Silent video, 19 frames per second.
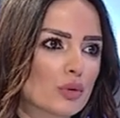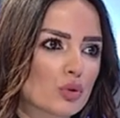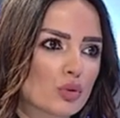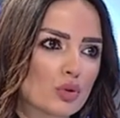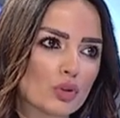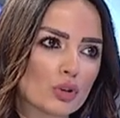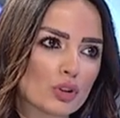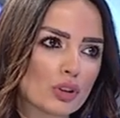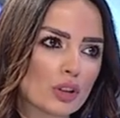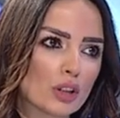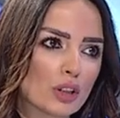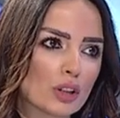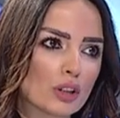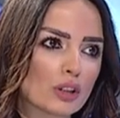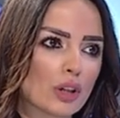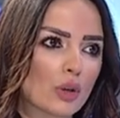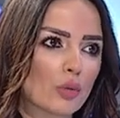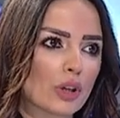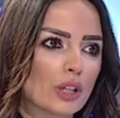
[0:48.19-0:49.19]
بتكون
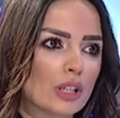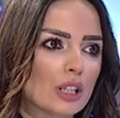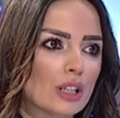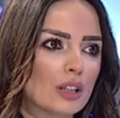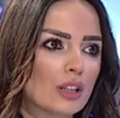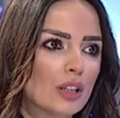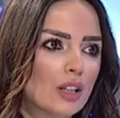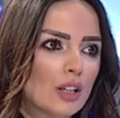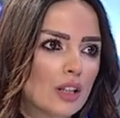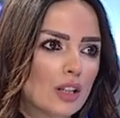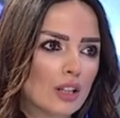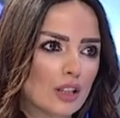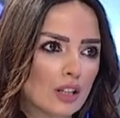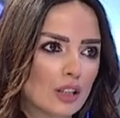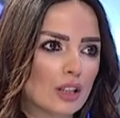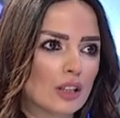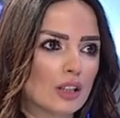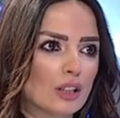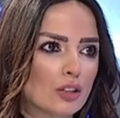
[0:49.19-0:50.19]
توعيه
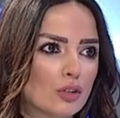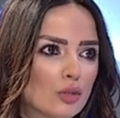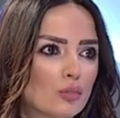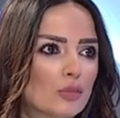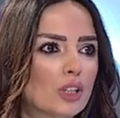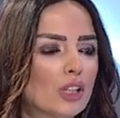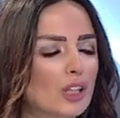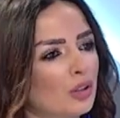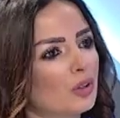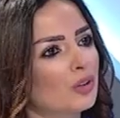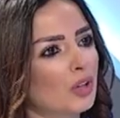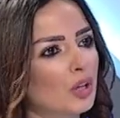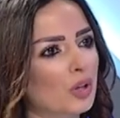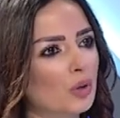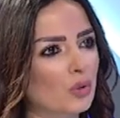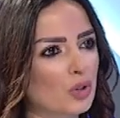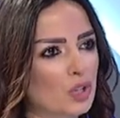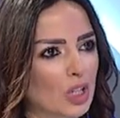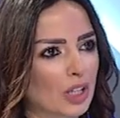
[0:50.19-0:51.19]
آه، ضمنيا
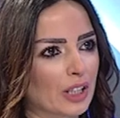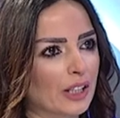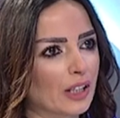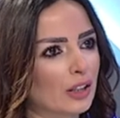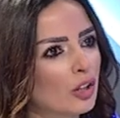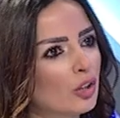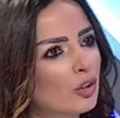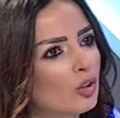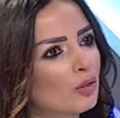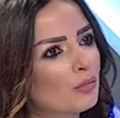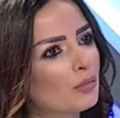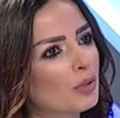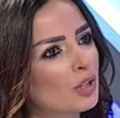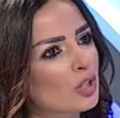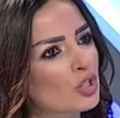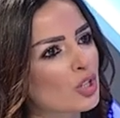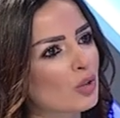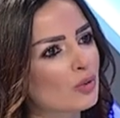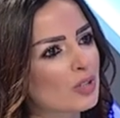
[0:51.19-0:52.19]
وشكليا يعني اليوم
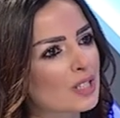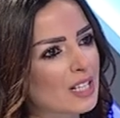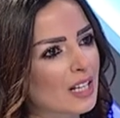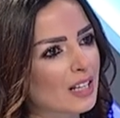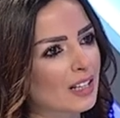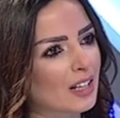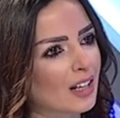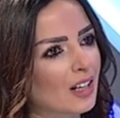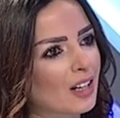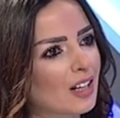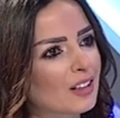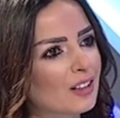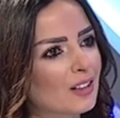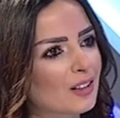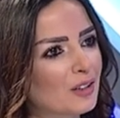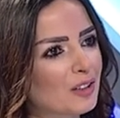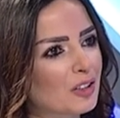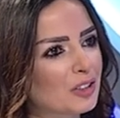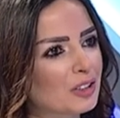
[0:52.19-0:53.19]
جوله سريعه
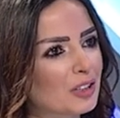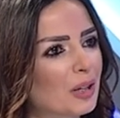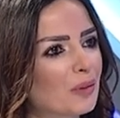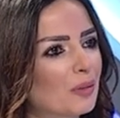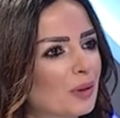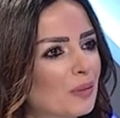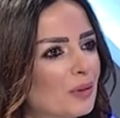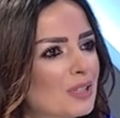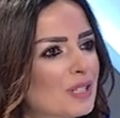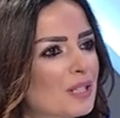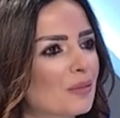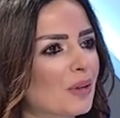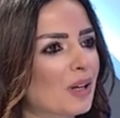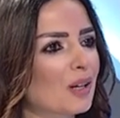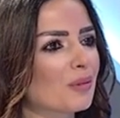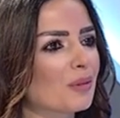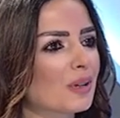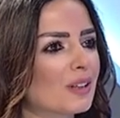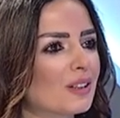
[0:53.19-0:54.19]
انا دائما بقسم
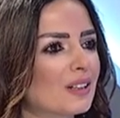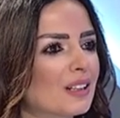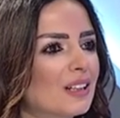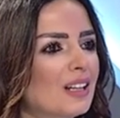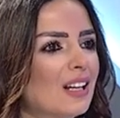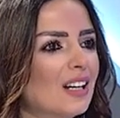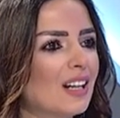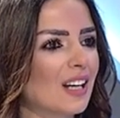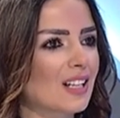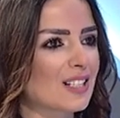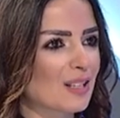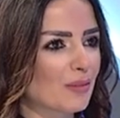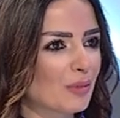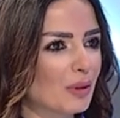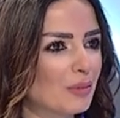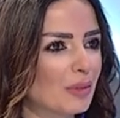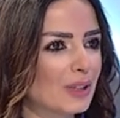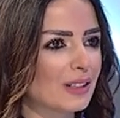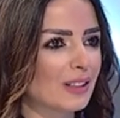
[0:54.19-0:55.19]
اخباري حسب
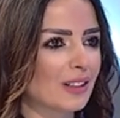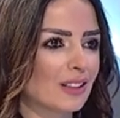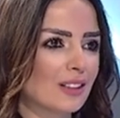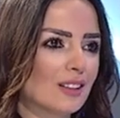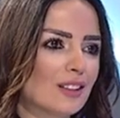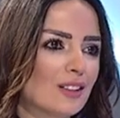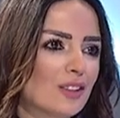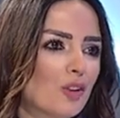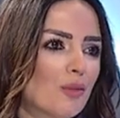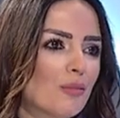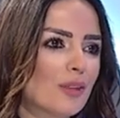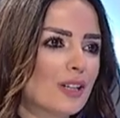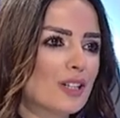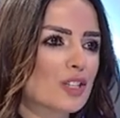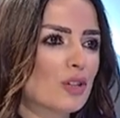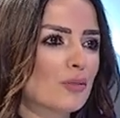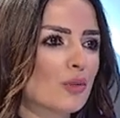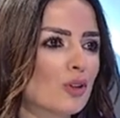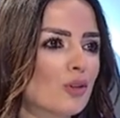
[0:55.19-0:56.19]
البلدان اليوم
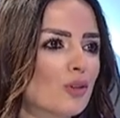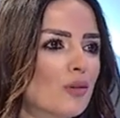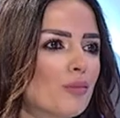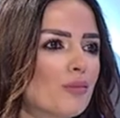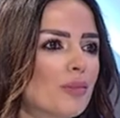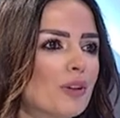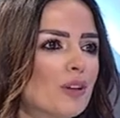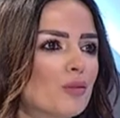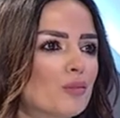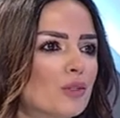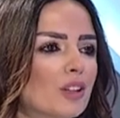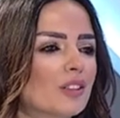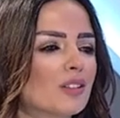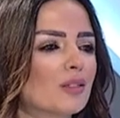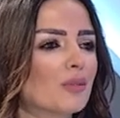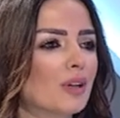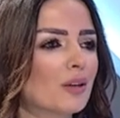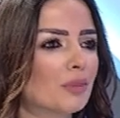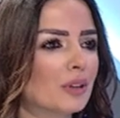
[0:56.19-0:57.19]
بلشي باوروبا
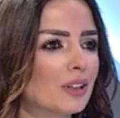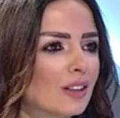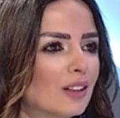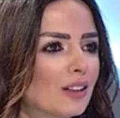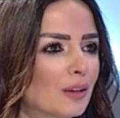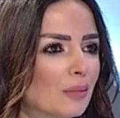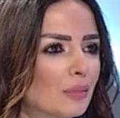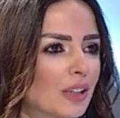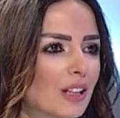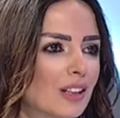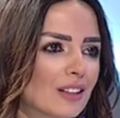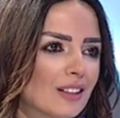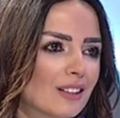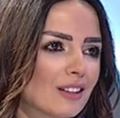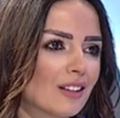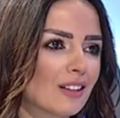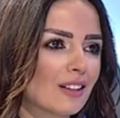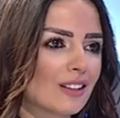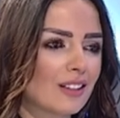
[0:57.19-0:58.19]
وبنختمها بلبنان
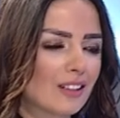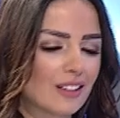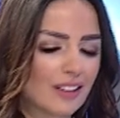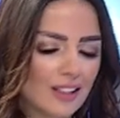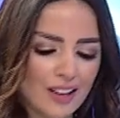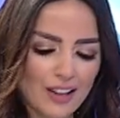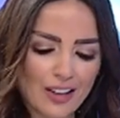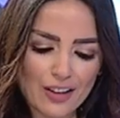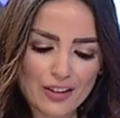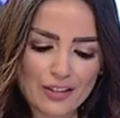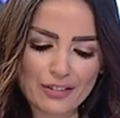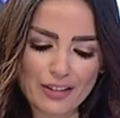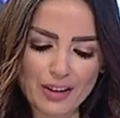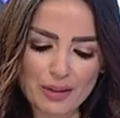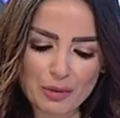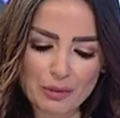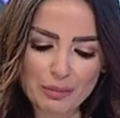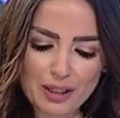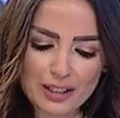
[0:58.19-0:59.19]
يلا
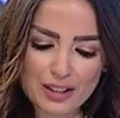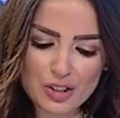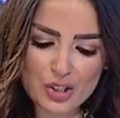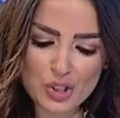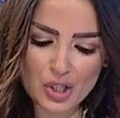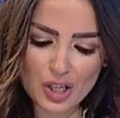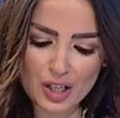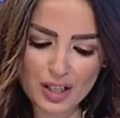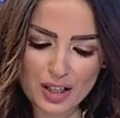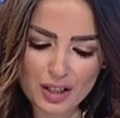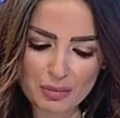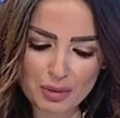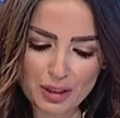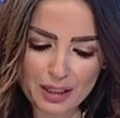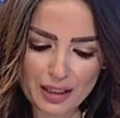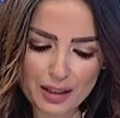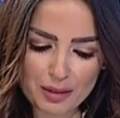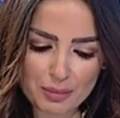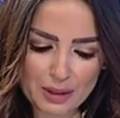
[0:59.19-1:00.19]
فمنبلش
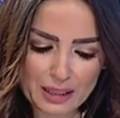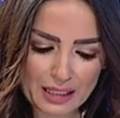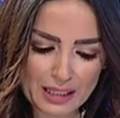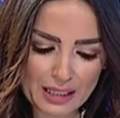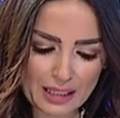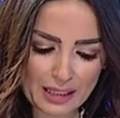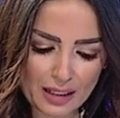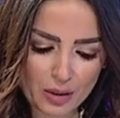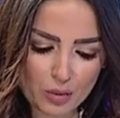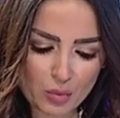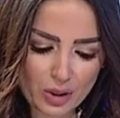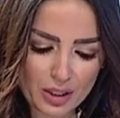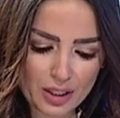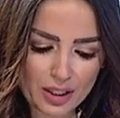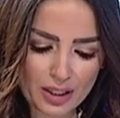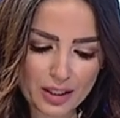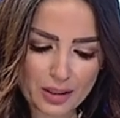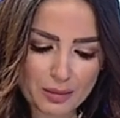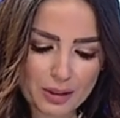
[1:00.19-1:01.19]
بالخبر الاول
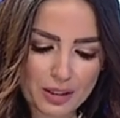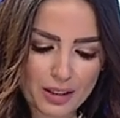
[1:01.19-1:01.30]
الخبر